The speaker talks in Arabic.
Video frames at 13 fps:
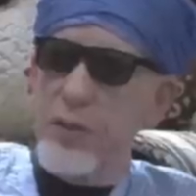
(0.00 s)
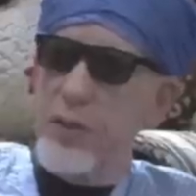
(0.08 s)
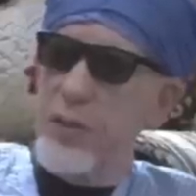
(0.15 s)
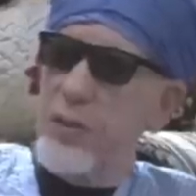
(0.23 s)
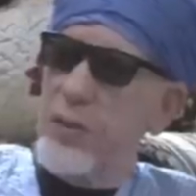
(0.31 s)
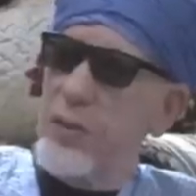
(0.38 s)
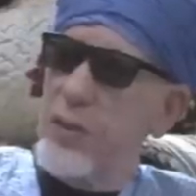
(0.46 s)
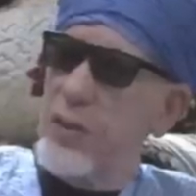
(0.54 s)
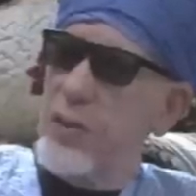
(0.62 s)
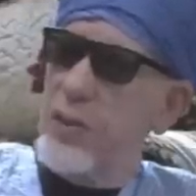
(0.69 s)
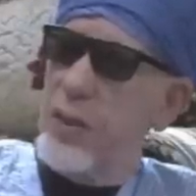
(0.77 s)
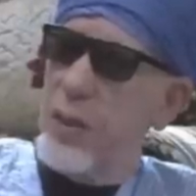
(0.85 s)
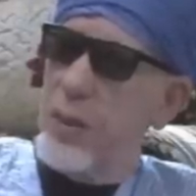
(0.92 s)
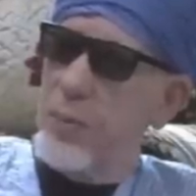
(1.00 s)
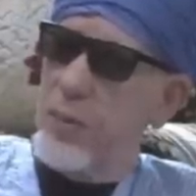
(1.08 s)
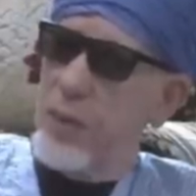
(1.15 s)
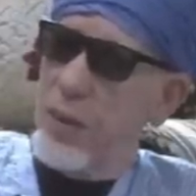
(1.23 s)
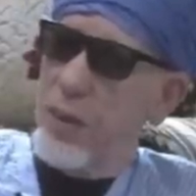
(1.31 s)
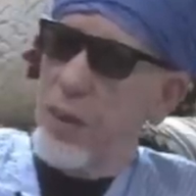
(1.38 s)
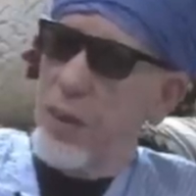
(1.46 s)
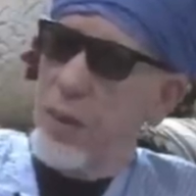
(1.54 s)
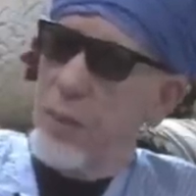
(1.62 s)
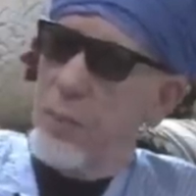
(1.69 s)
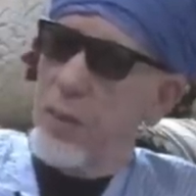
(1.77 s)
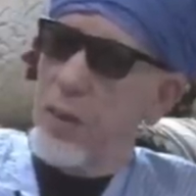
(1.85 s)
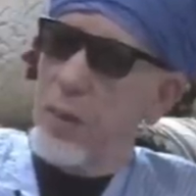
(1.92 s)
جديدا إسلاميا
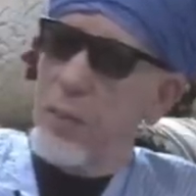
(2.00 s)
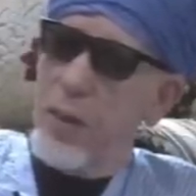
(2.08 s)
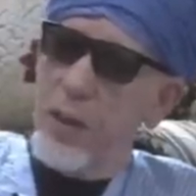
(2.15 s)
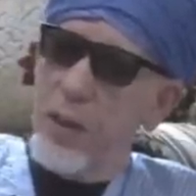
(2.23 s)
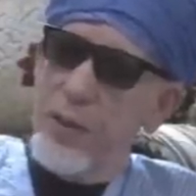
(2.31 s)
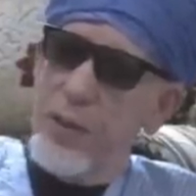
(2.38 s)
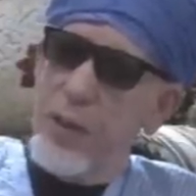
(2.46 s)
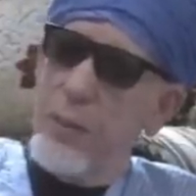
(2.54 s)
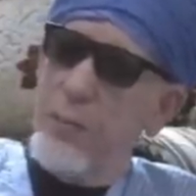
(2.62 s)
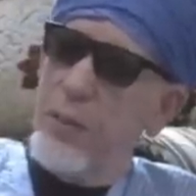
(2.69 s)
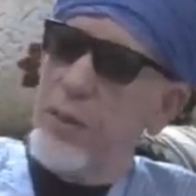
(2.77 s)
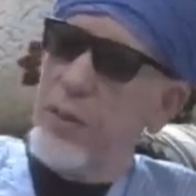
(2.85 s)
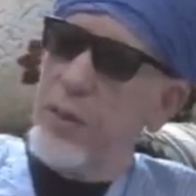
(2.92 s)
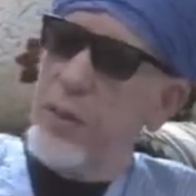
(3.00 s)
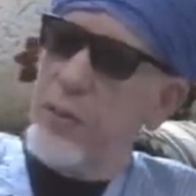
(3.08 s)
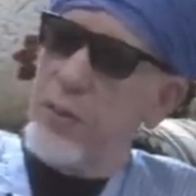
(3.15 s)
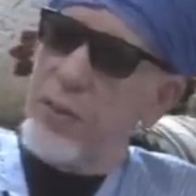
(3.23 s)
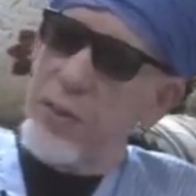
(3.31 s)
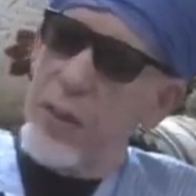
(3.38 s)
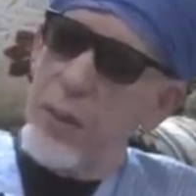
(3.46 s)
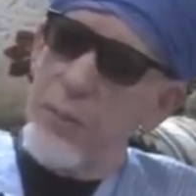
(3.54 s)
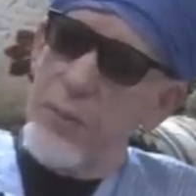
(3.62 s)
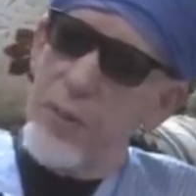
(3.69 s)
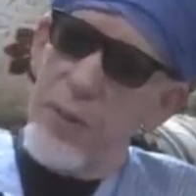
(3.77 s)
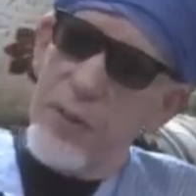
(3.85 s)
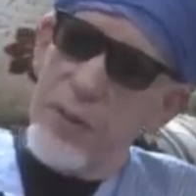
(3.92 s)
بينما هي عملية
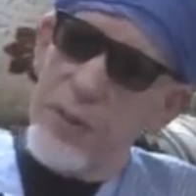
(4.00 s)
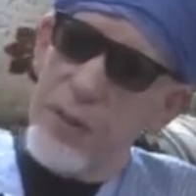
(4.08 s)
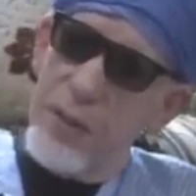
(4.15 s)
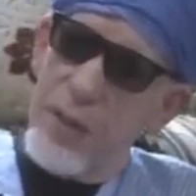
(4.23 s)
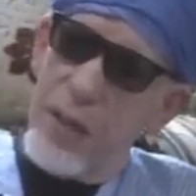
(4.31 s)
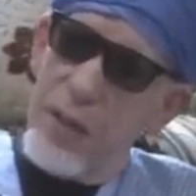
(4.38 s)
إسلامية أصيلة